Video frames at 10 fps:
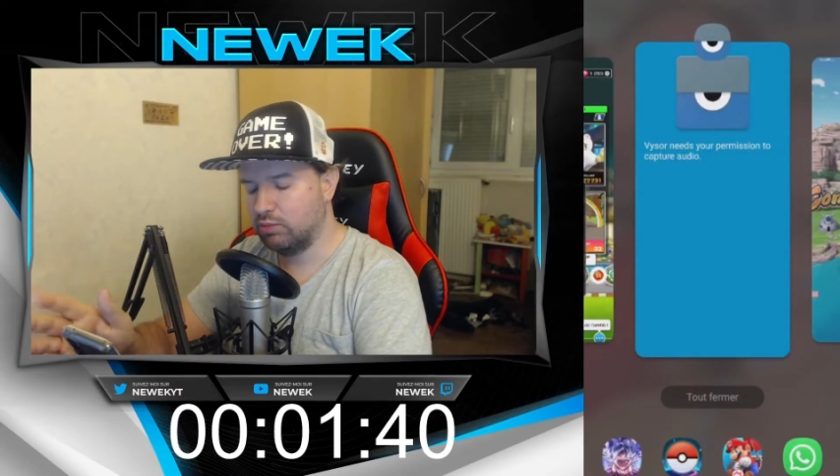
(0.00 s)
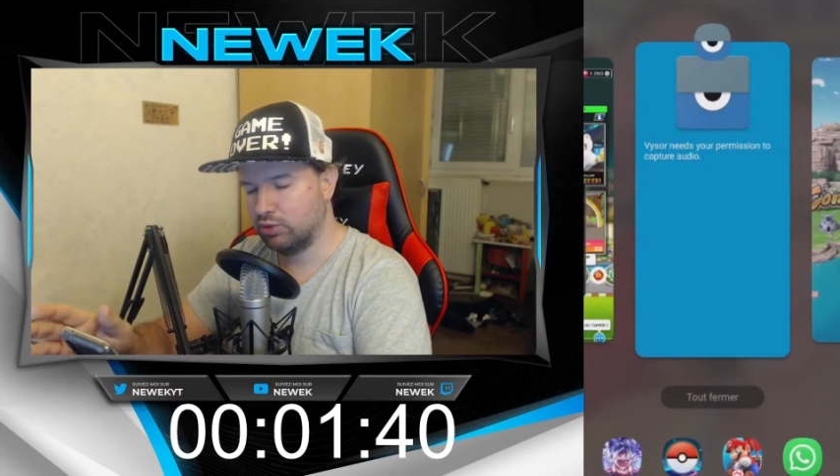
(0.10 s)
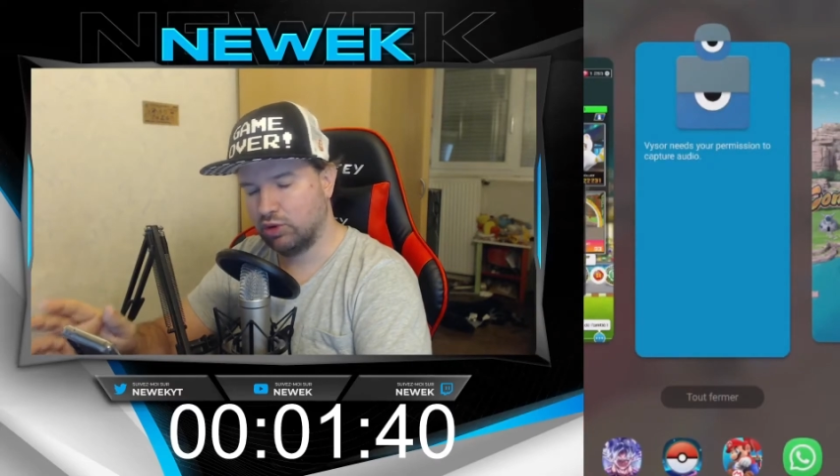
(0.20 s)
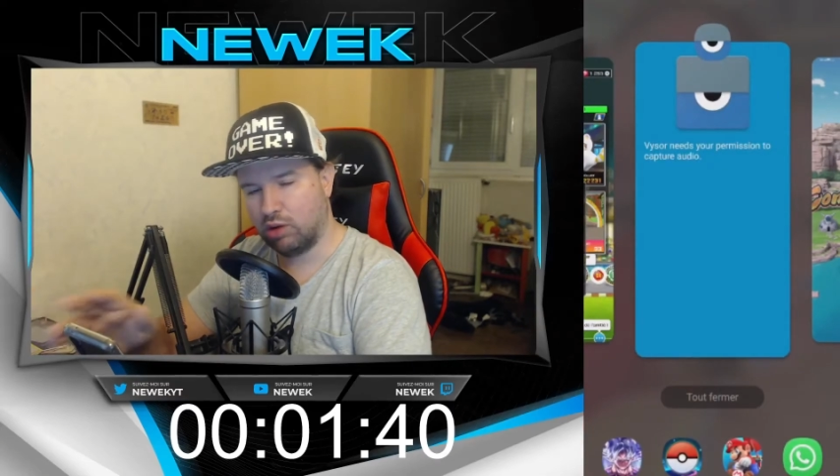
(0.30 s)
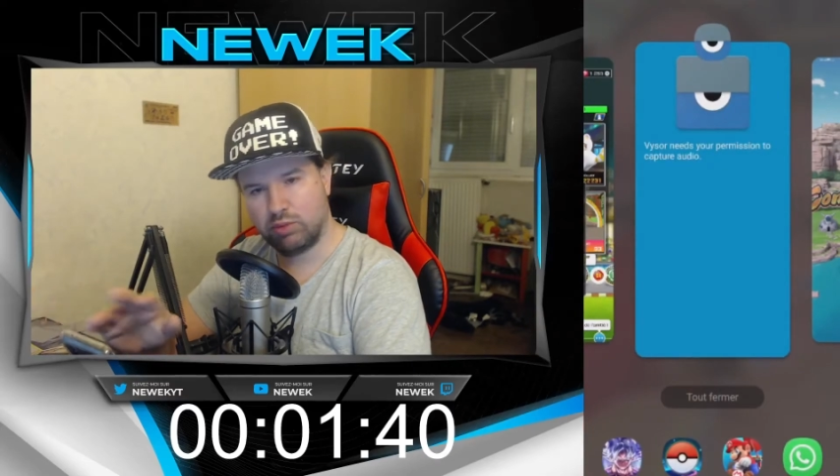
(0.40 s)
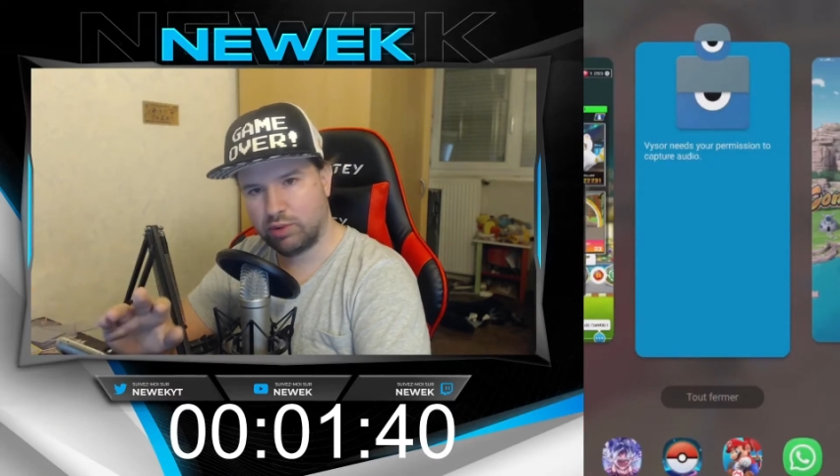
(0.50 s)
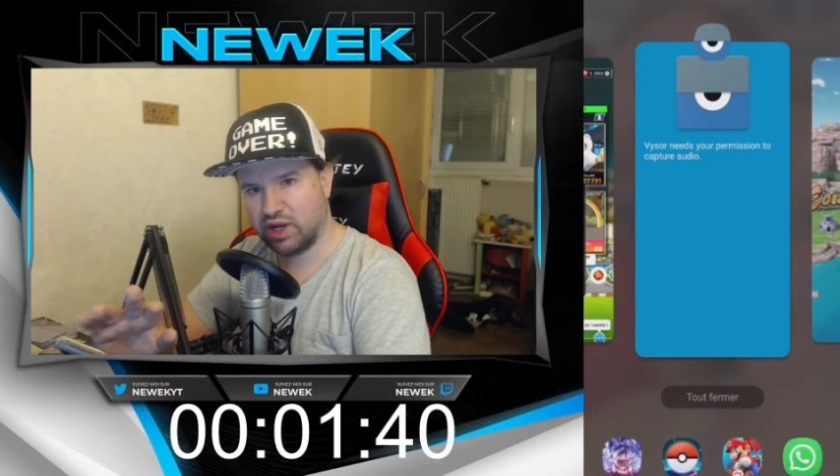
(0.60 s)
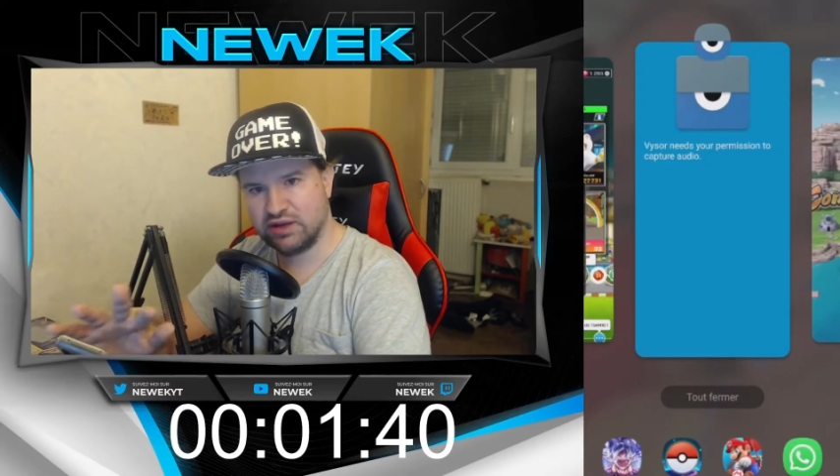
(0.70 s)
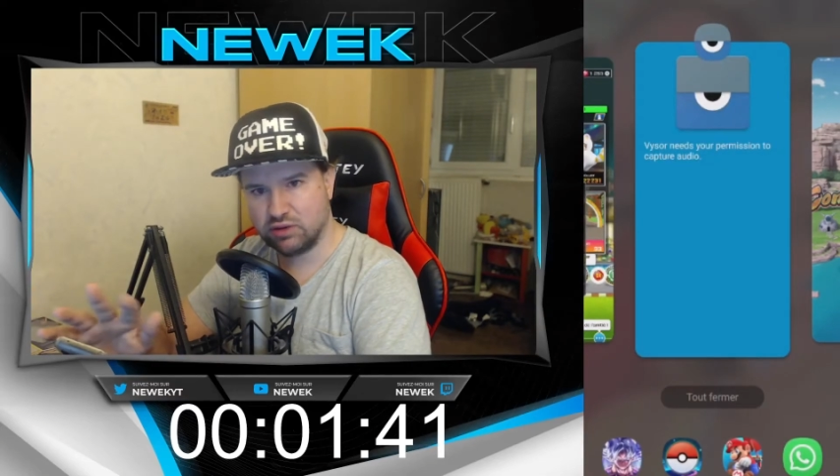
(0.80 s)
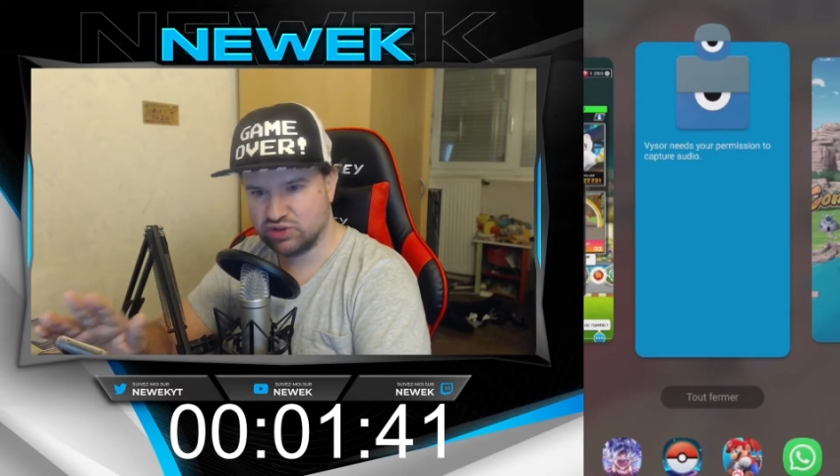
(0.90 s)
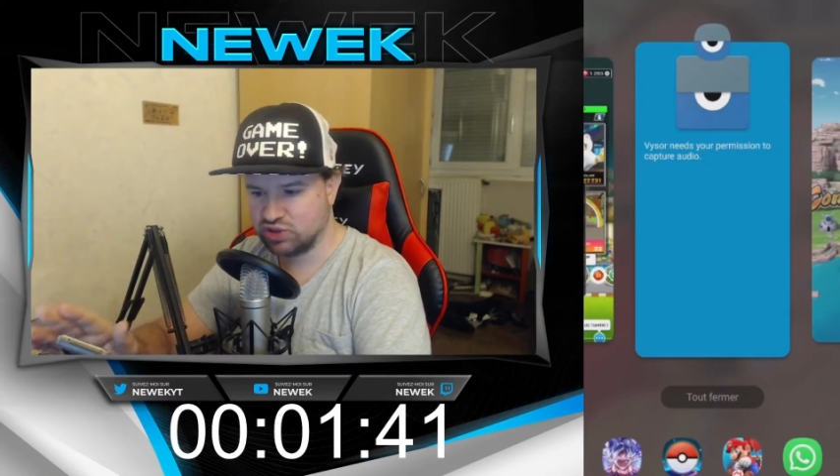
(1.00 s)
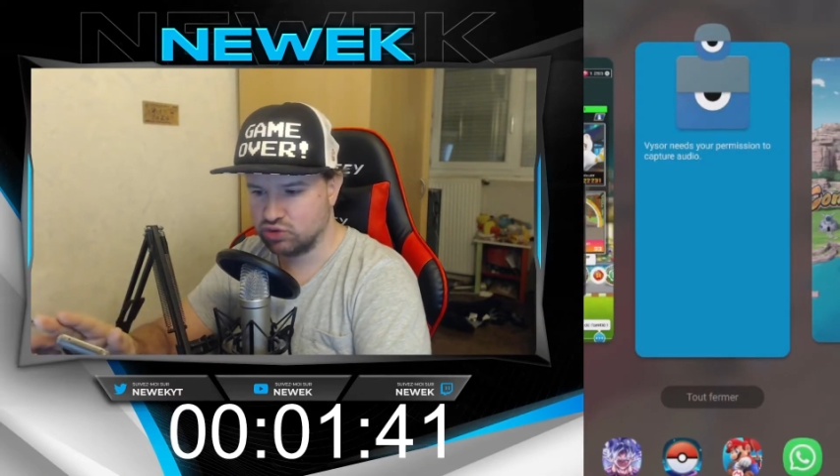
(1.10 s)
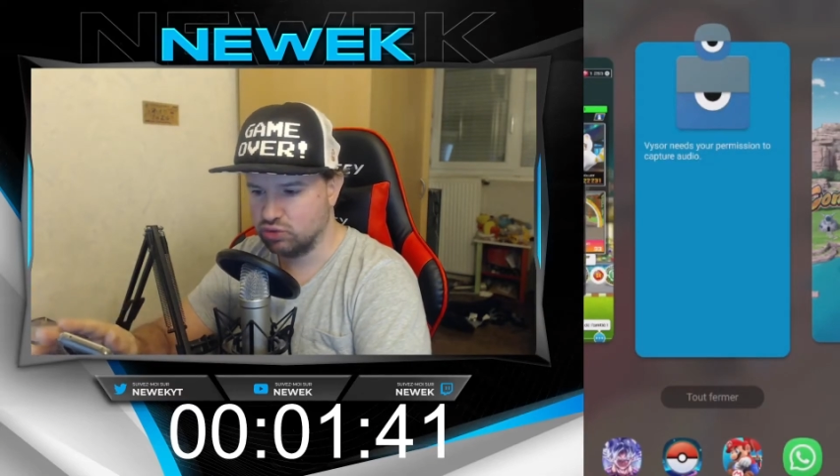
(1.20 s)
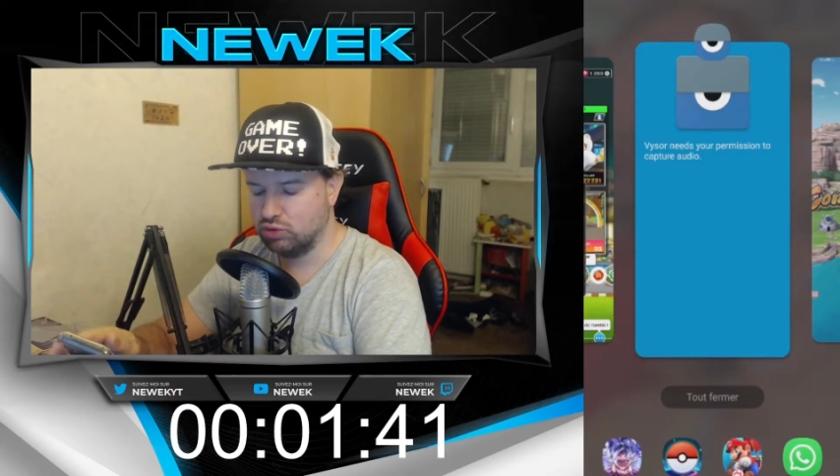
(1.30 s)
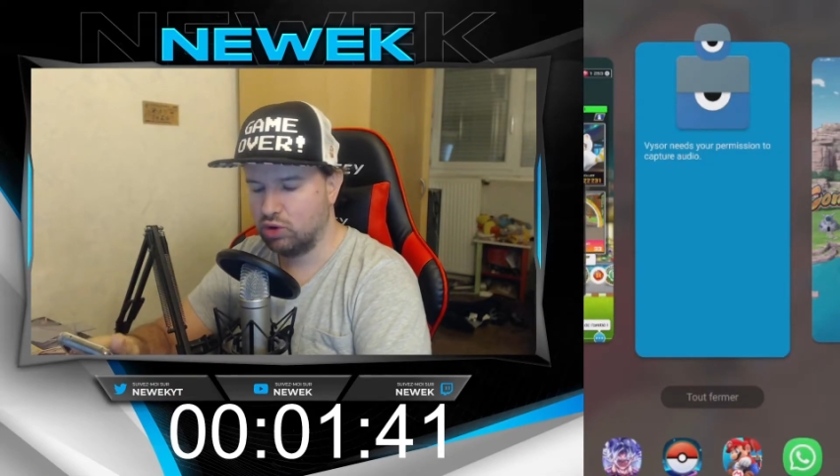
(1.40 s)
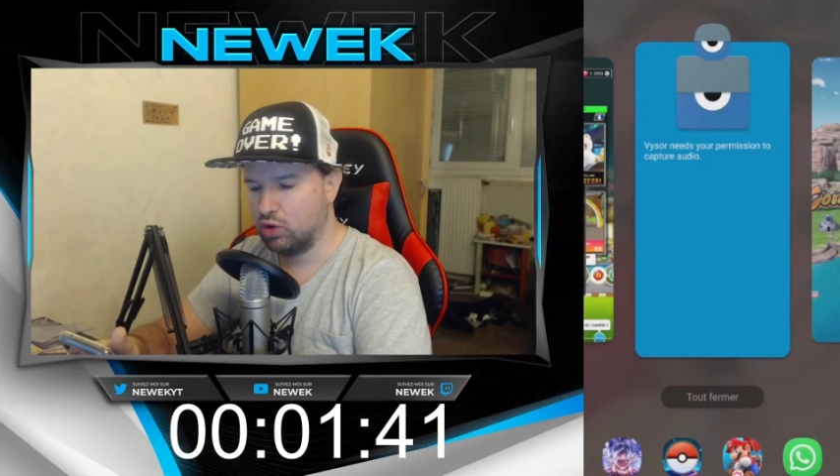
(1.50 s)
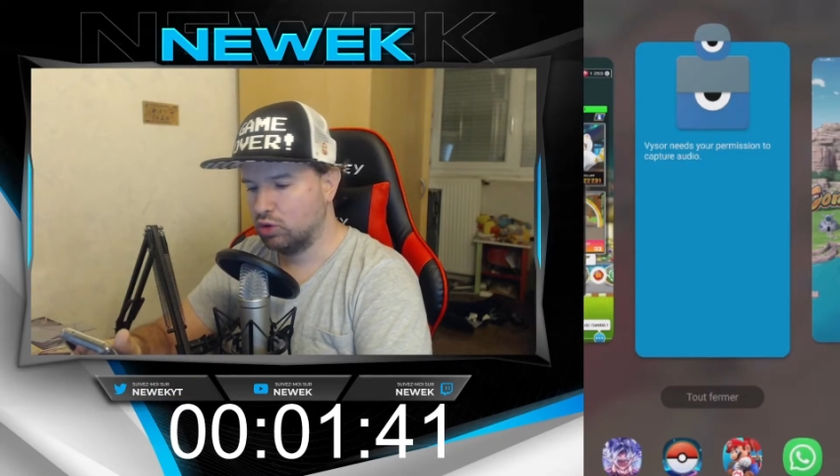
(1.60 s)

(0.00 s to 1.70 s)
pendant à peu près 5 euh, secondes.